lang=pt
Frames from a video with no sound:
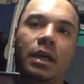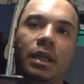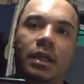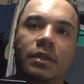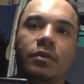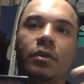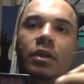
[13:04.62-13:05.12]

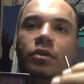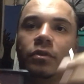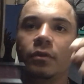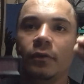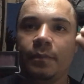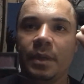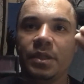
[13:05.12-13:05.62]
ela aciona de
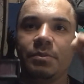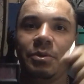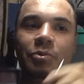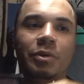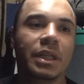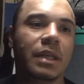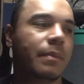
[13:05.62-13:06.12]
novo para
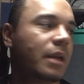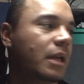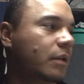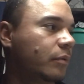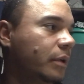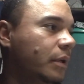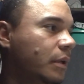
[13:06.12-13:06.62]
diminuir a
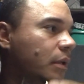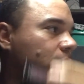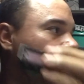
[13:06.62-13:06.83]
temperatura.